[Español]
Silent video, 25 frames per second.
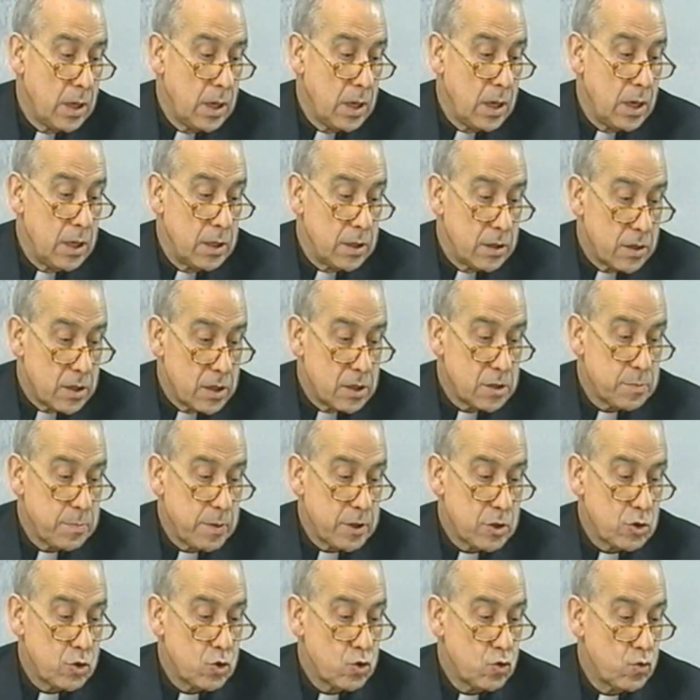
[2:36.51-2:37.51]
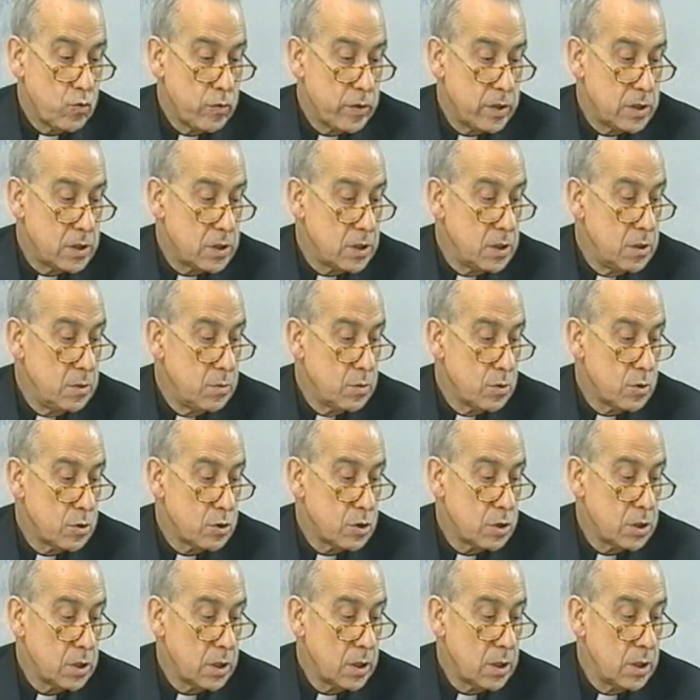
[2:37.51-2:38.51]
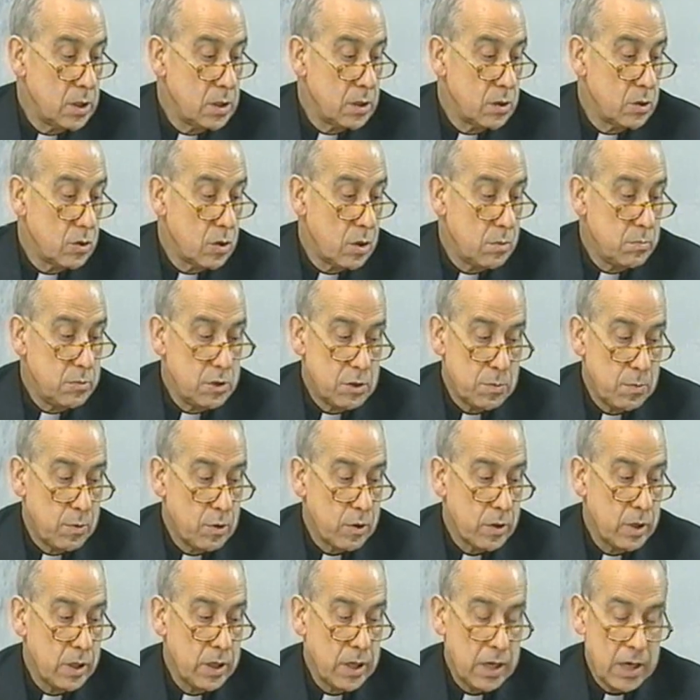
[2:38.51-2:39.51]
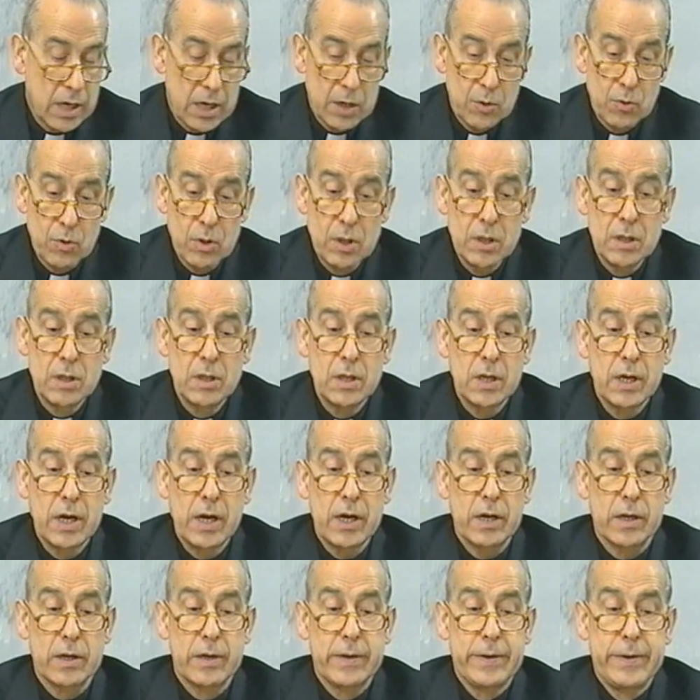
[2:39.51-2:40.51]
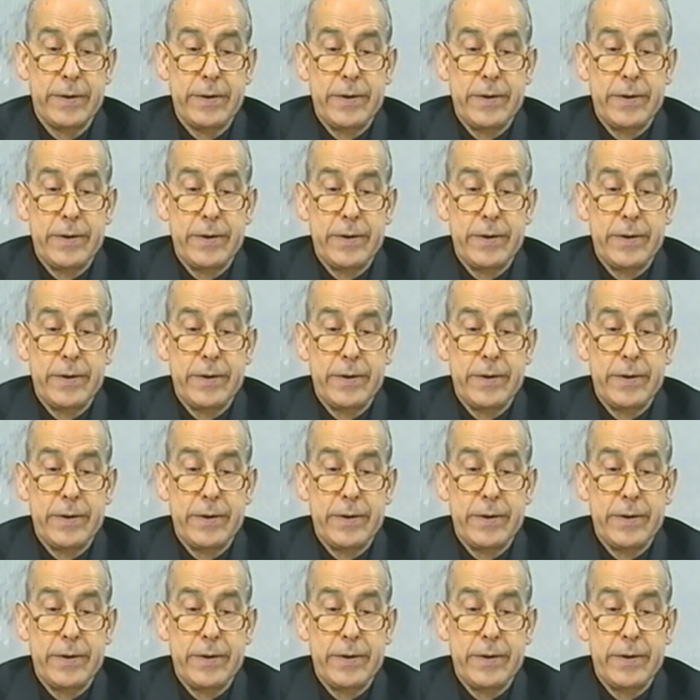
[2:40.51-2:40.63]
en tres pasos sucesivos, siguiendo el mismo orden que acabo de indicar.